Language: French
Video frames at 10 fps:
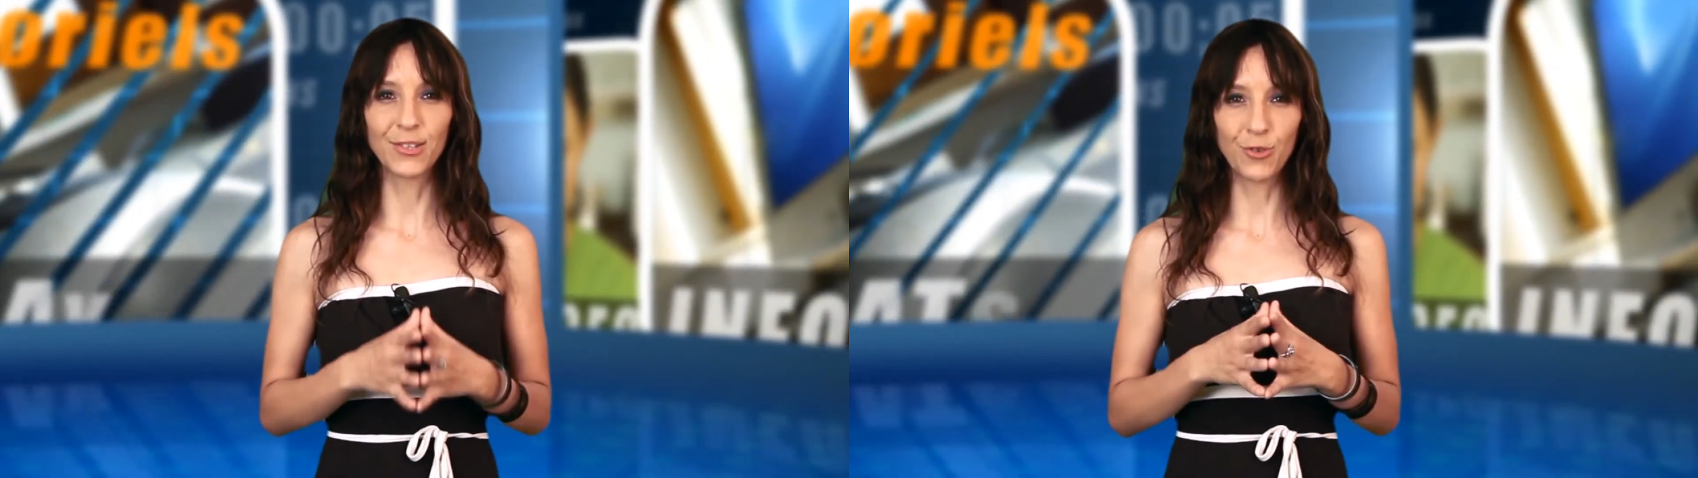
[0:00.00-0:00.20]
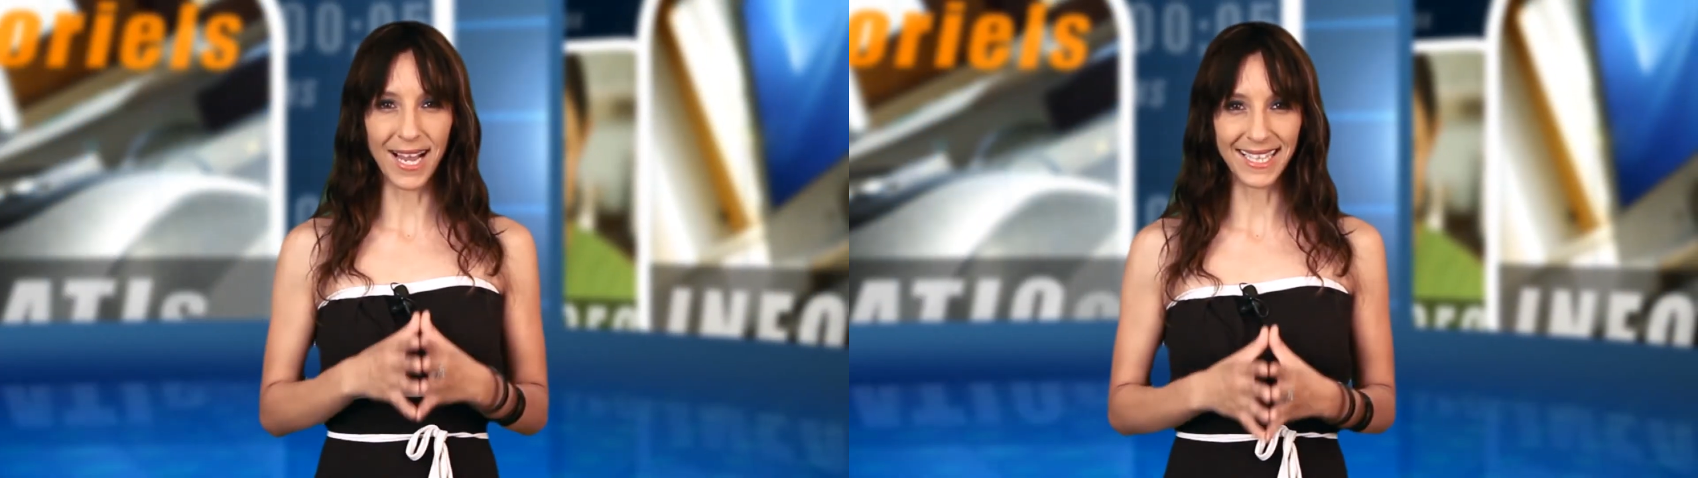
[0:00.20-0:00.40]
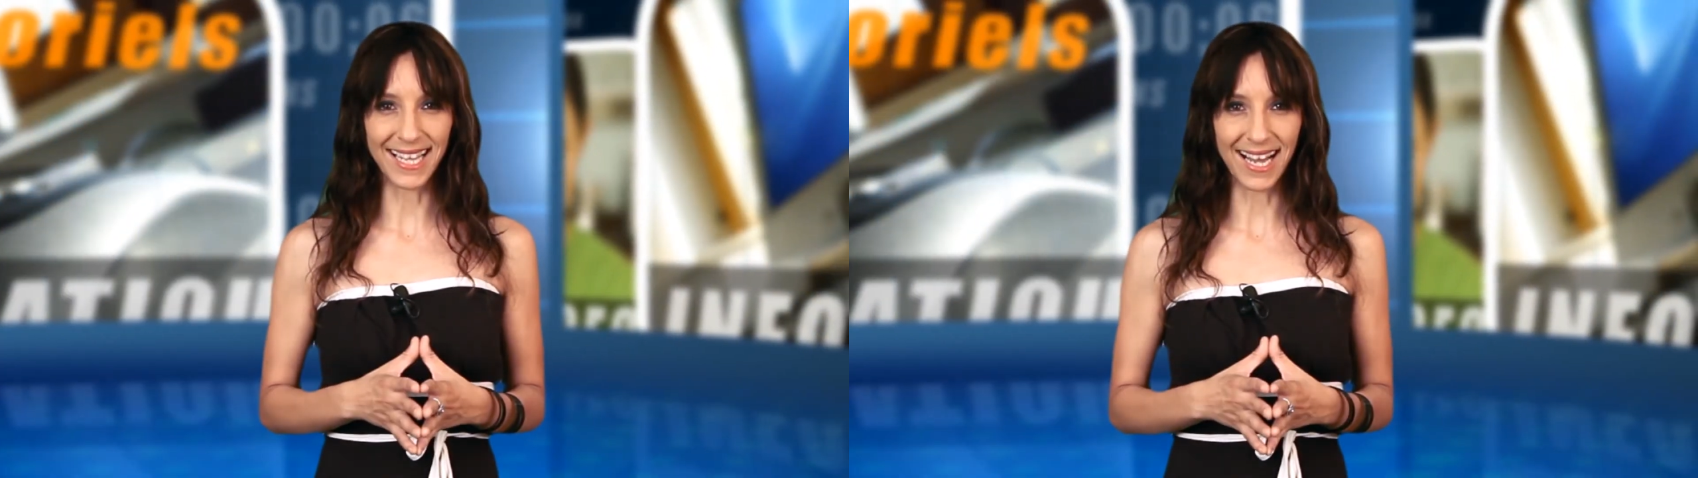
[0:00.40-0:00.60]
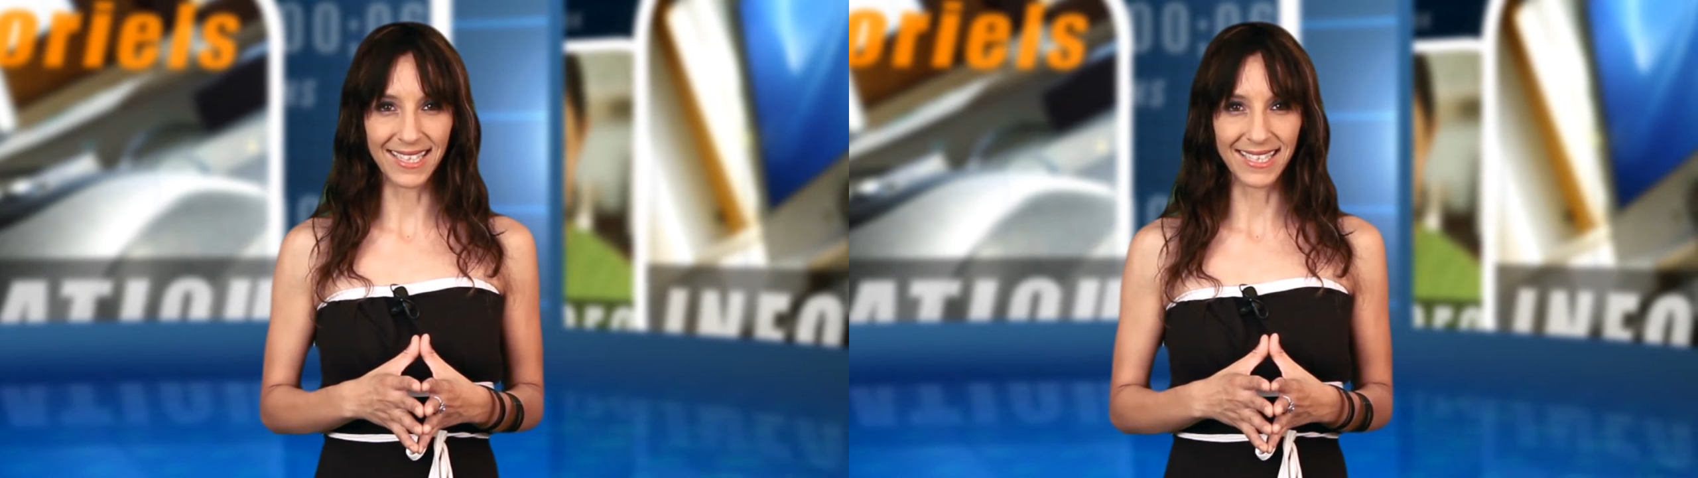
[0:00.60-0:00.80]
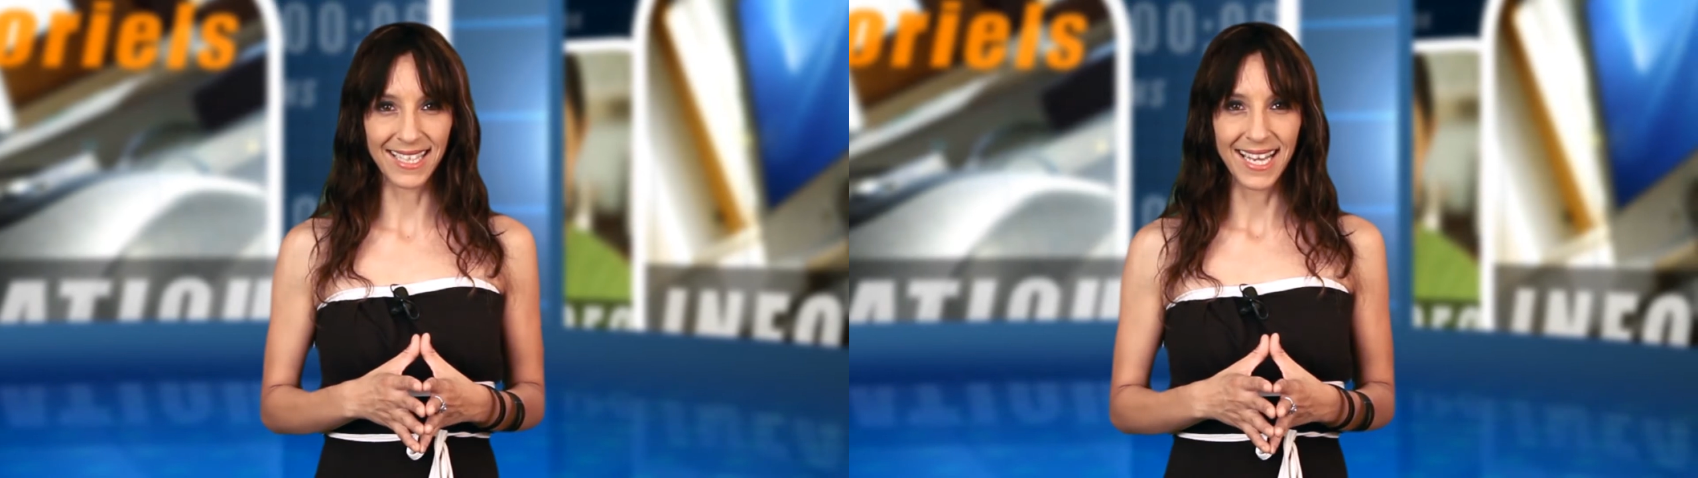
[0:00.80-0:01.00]
de la
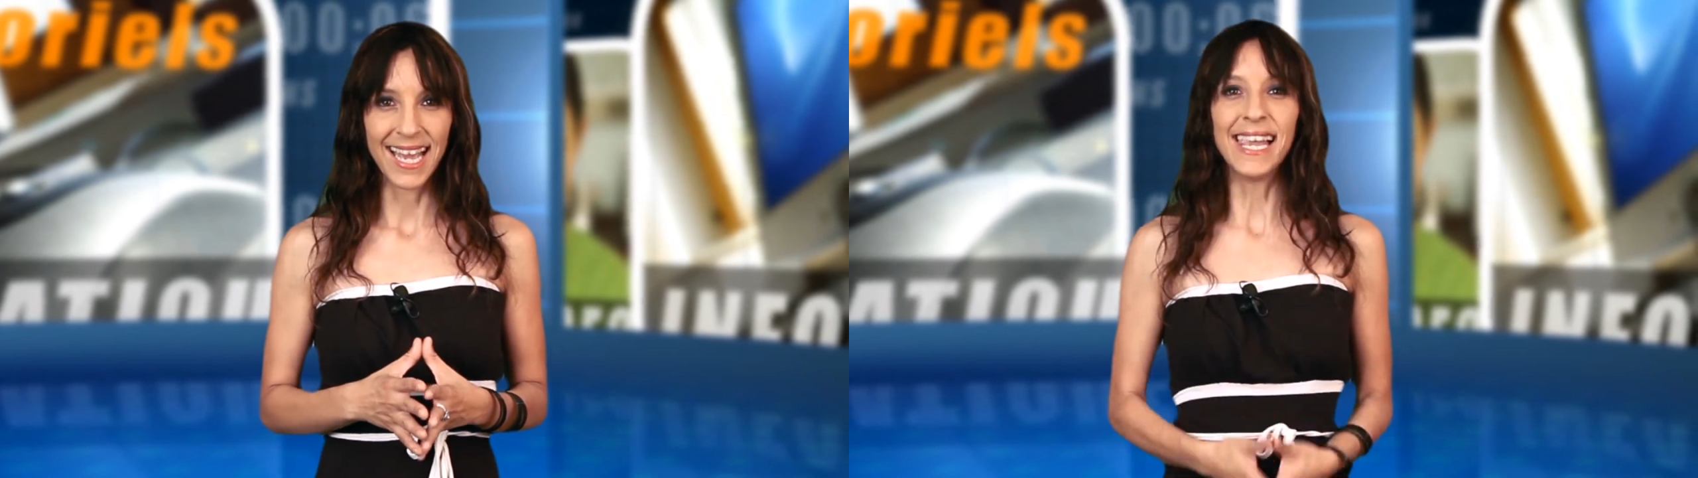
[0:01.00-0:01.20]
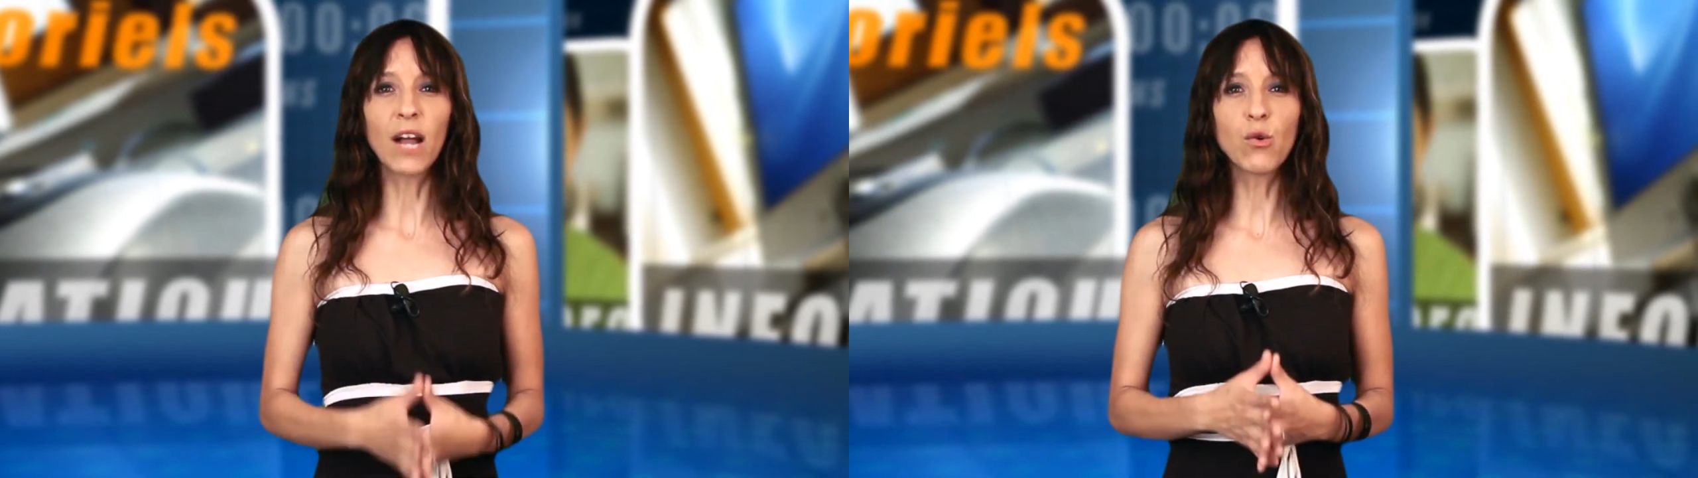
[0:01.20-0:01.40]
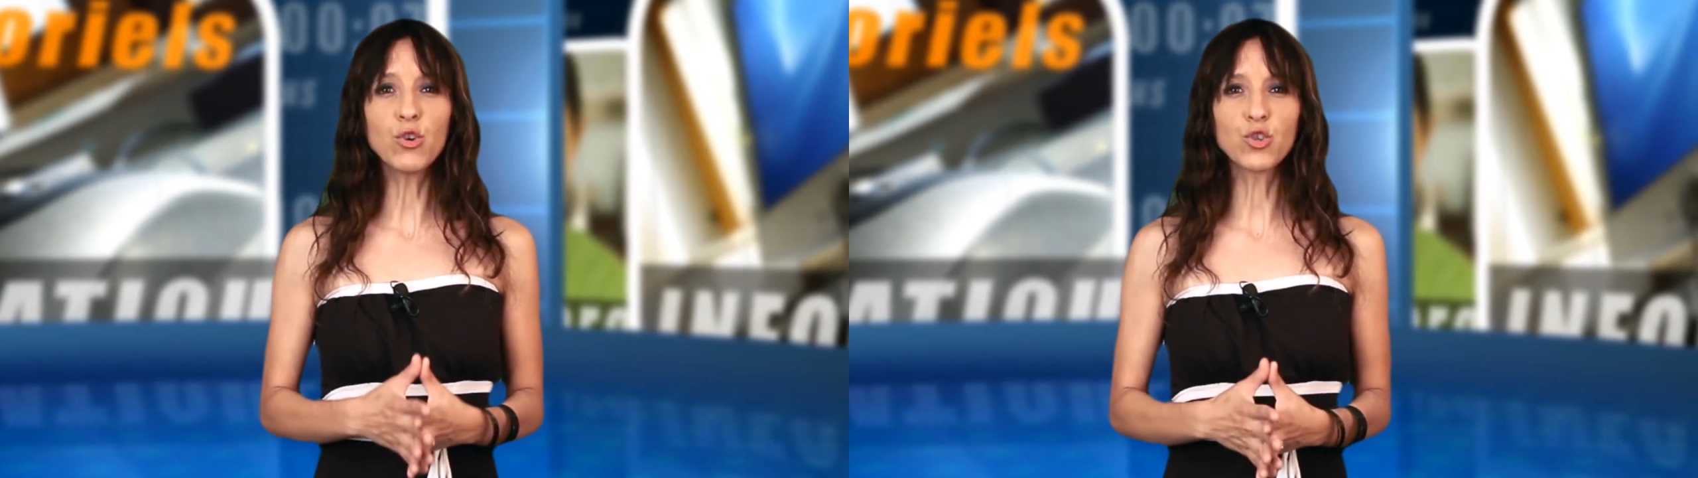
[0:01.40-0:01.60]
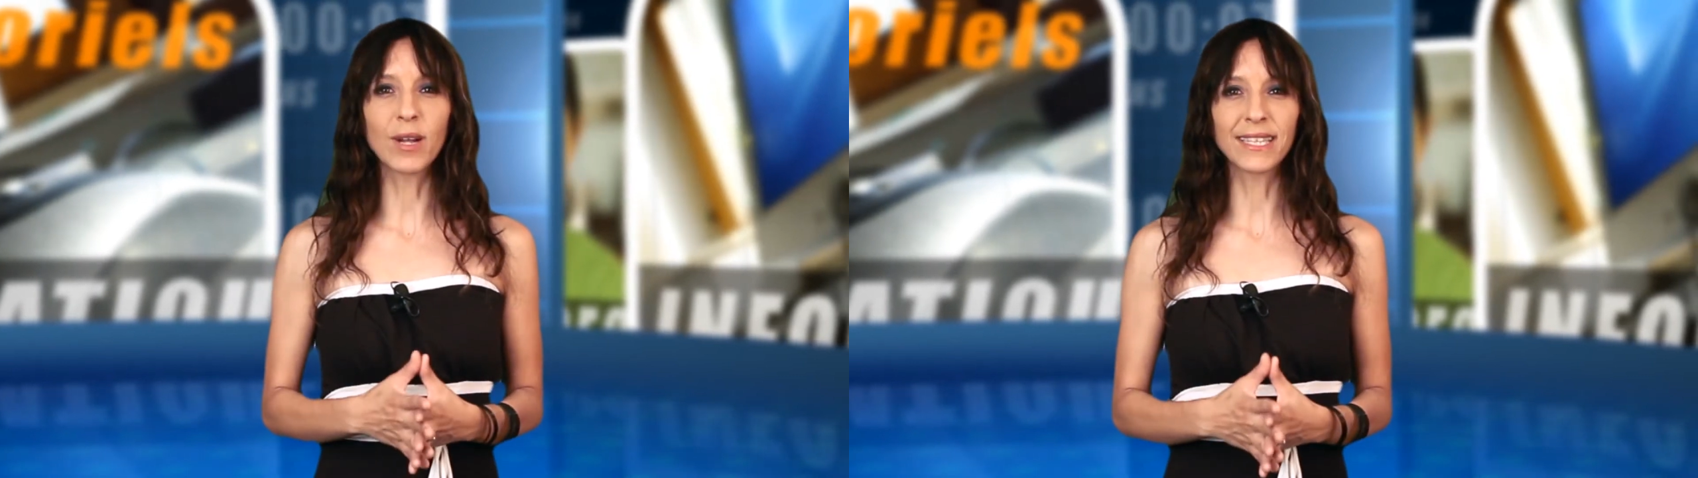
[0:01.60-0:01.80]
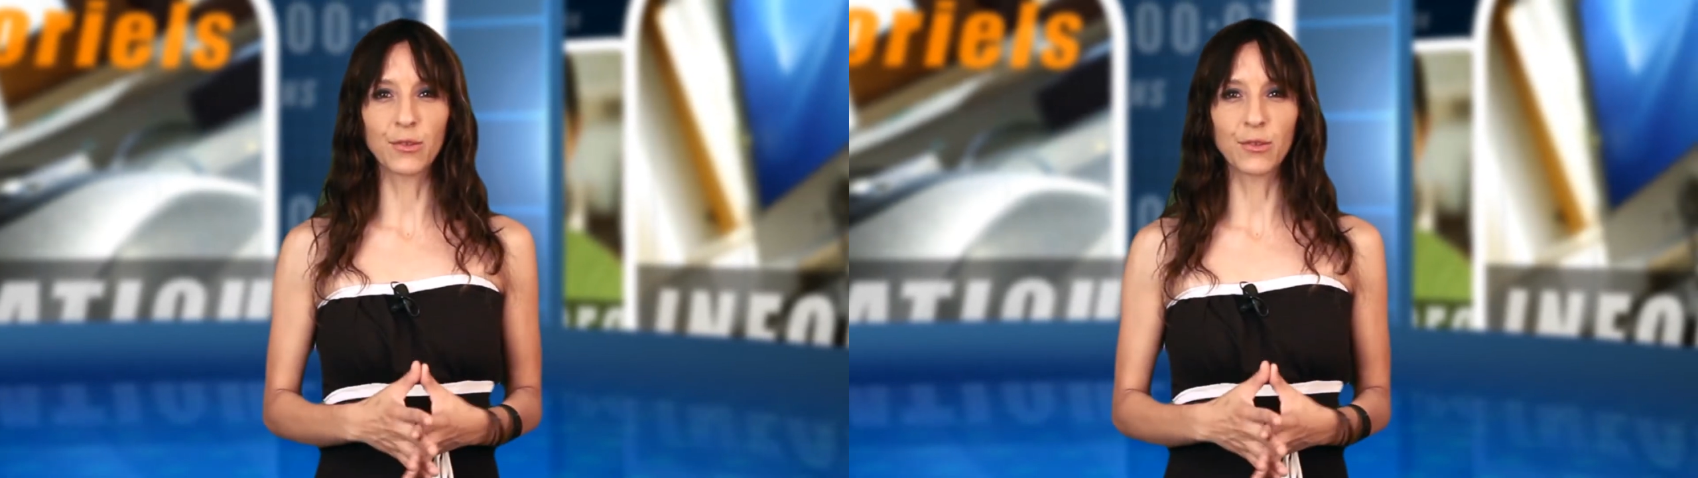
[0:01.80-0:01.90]
tarte. La couche doit